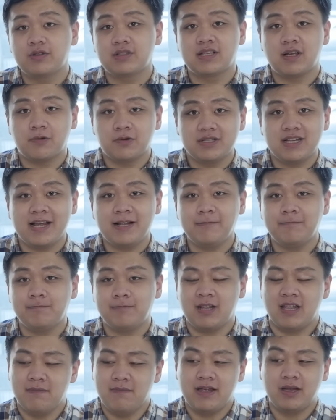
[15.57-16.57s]
6Z
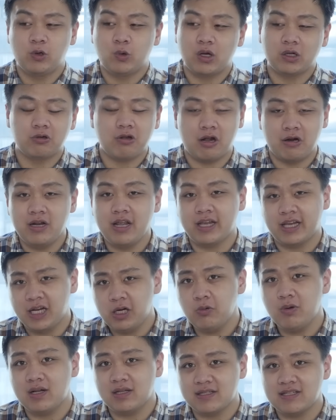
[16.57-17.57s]
thì mình hoàn toàn thể kết
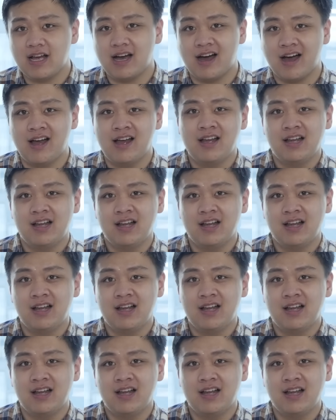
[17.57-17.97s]
luận rằng